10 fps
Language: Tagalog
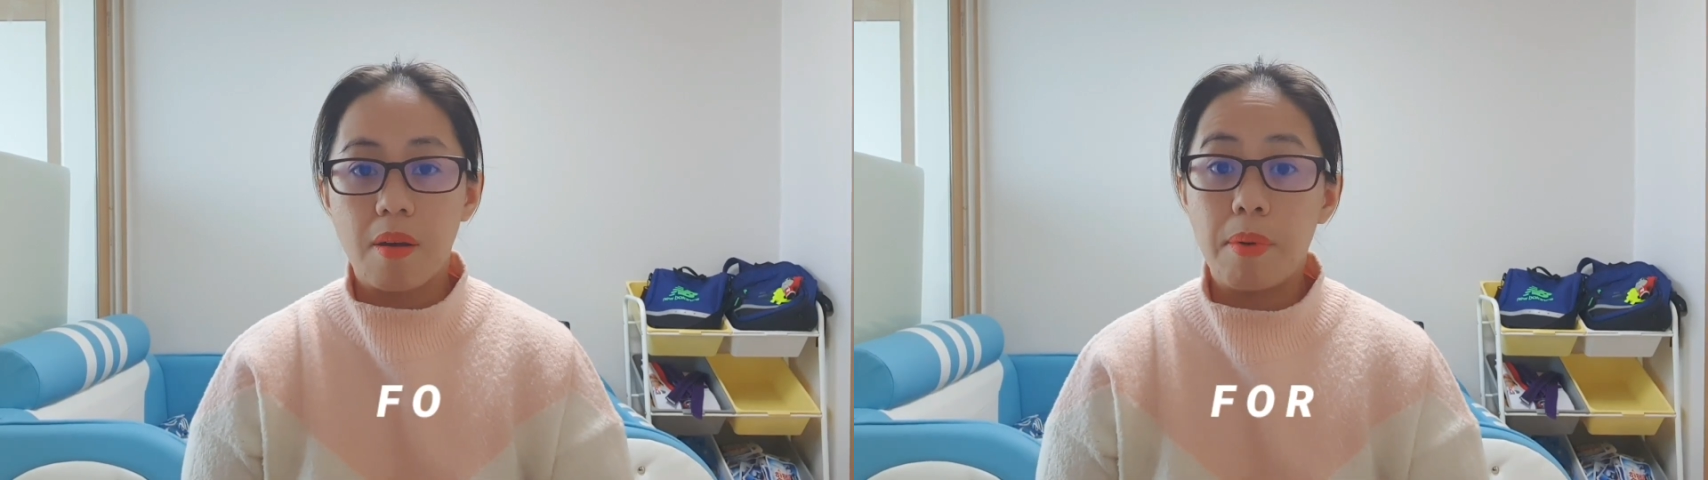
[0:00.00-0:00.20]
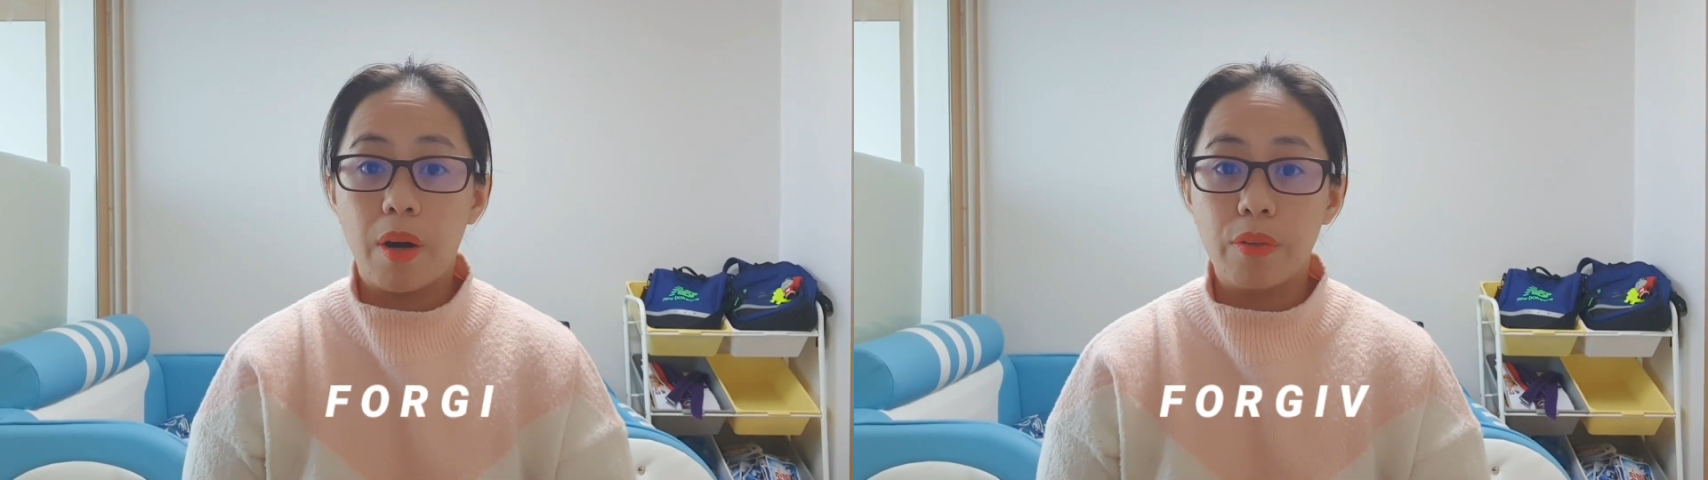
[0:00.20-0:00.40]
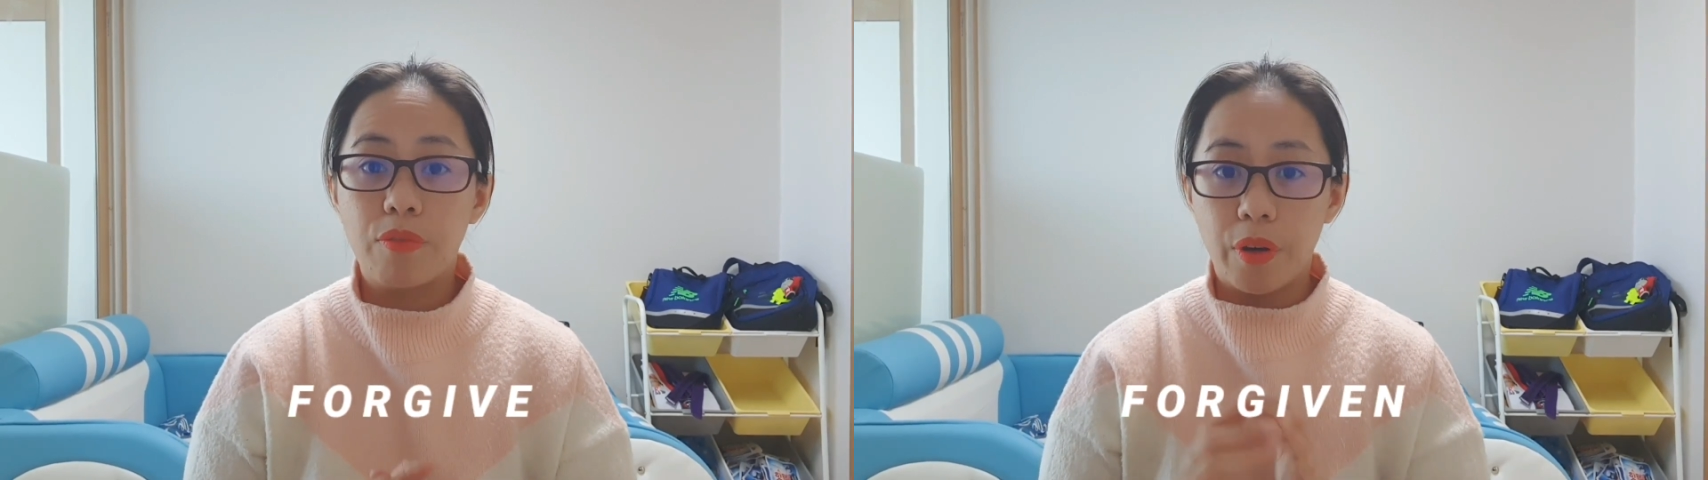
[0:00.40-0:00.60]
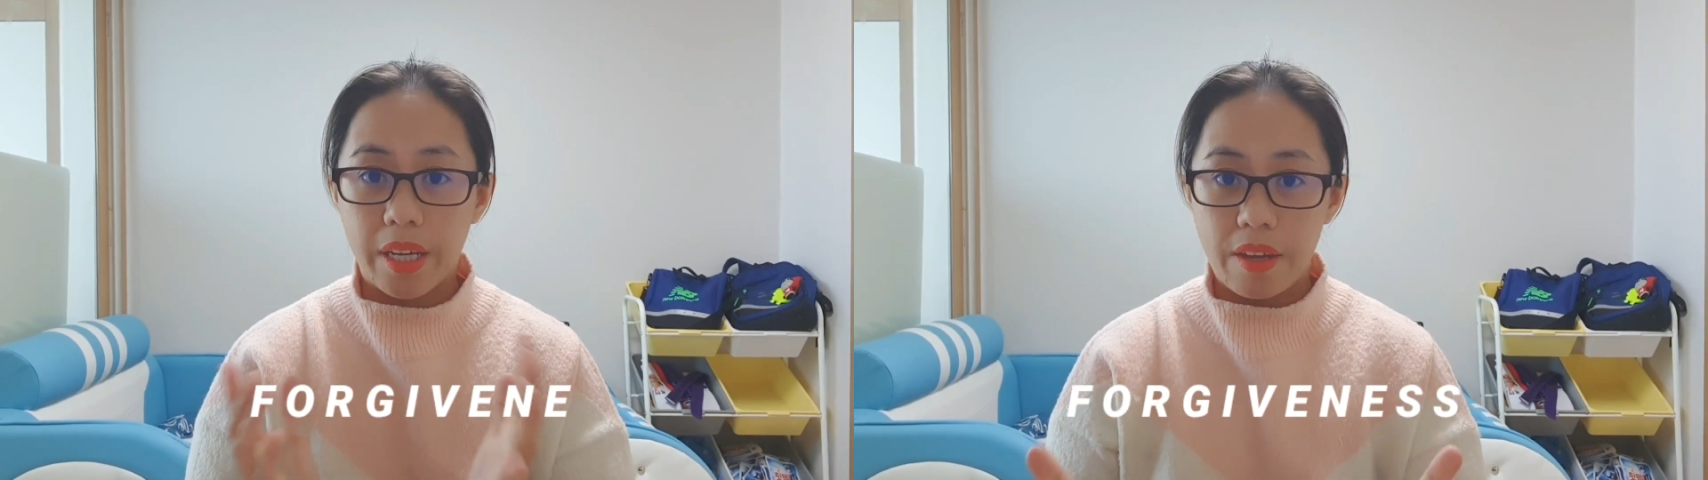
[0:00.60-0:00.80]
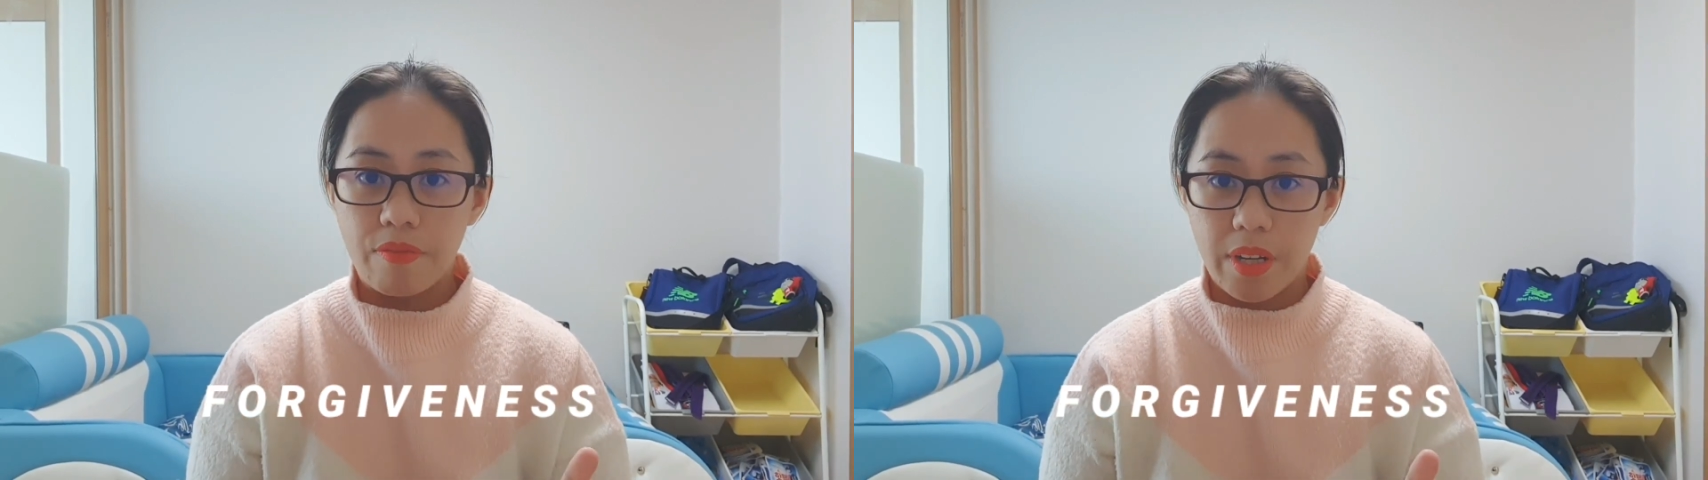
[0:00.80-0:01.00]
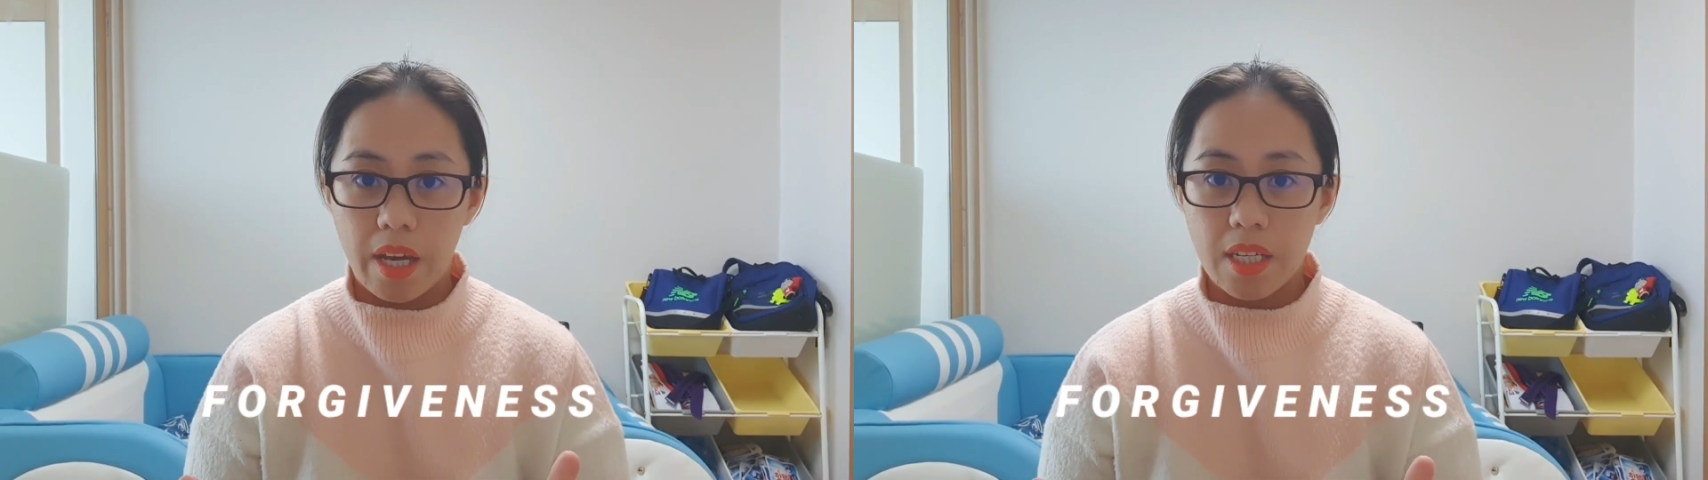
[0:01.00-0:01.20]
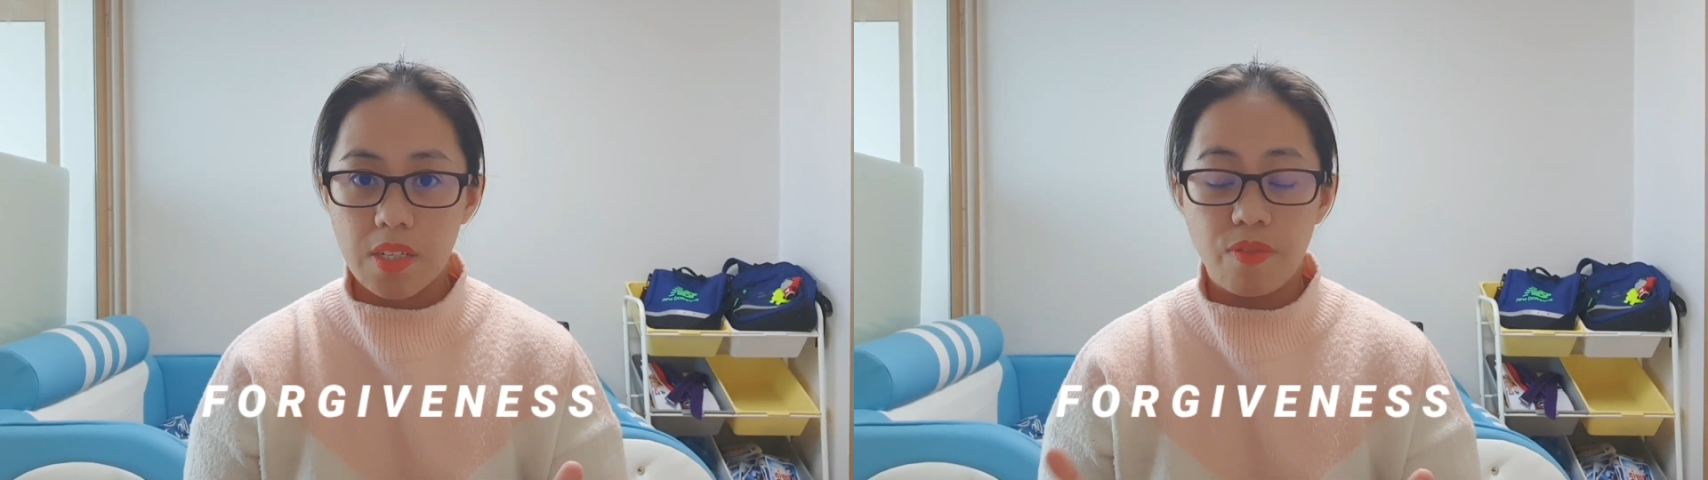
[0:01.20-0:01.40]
about forgiveness.